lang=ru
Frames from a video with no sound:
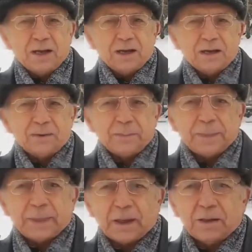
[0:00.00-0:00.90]
хотели рассказать?
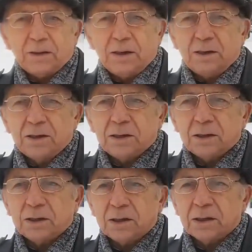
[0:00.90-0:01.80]
Что за день сегодня такой
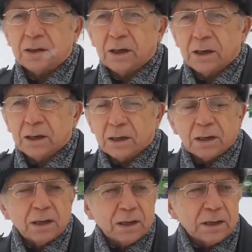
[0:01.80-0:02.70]
особенный для нашего
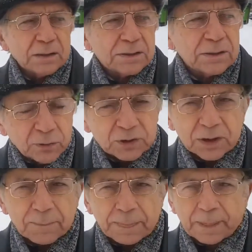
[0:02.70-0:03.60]
города?
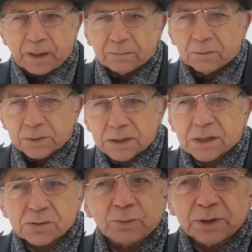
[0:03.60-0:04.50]
Сегодня у нас
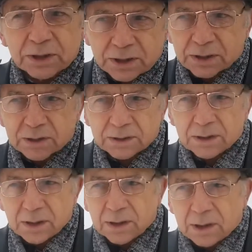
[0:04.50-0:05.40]
особенный день.
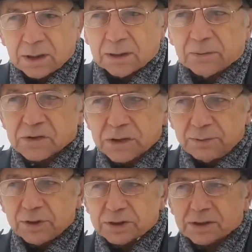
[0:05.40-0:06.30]

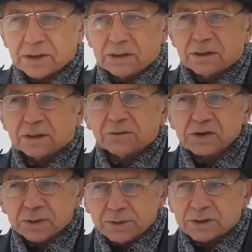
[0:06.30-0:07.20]
Новосибирск,
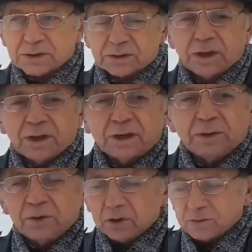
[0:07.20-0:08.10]
новосибирцы
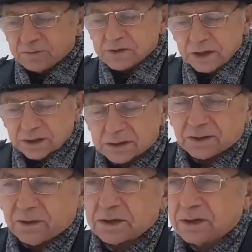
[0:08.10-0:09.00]
имеют все
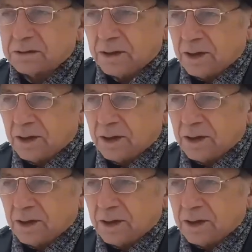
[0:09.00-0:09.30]
основания